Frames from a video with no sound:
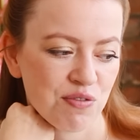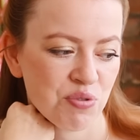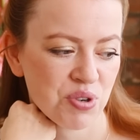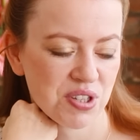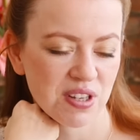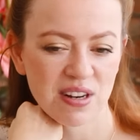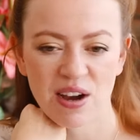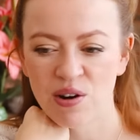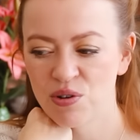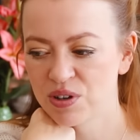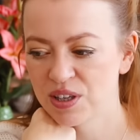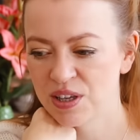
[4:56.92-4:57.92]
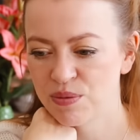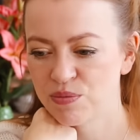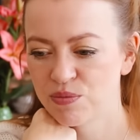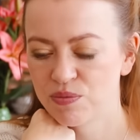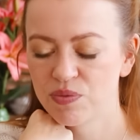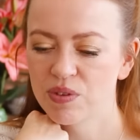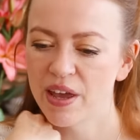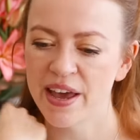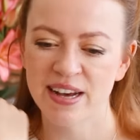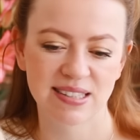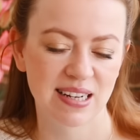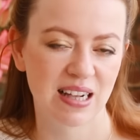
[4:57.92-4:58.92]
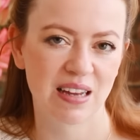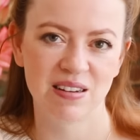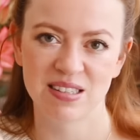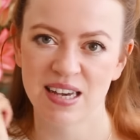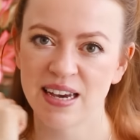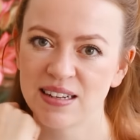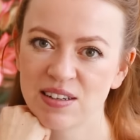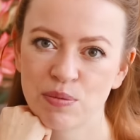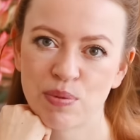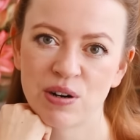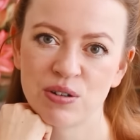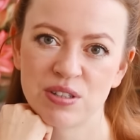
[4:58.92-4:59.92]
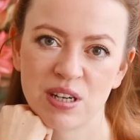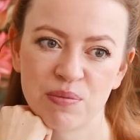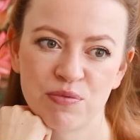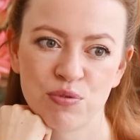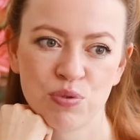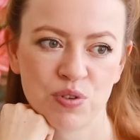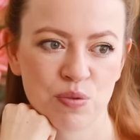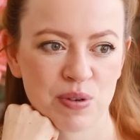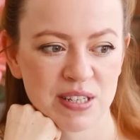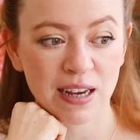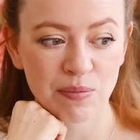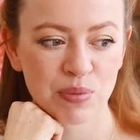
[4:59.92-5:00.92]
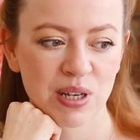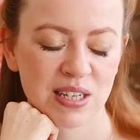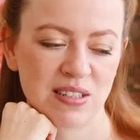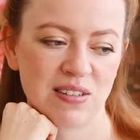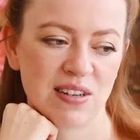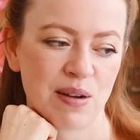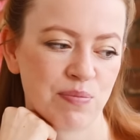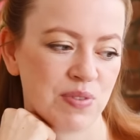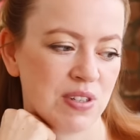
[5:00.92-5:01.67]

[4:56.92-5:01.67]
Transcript: wo ich dann auch eben erste kleine Seiten gebaut habe, wo ich über Sachen berichtet habe,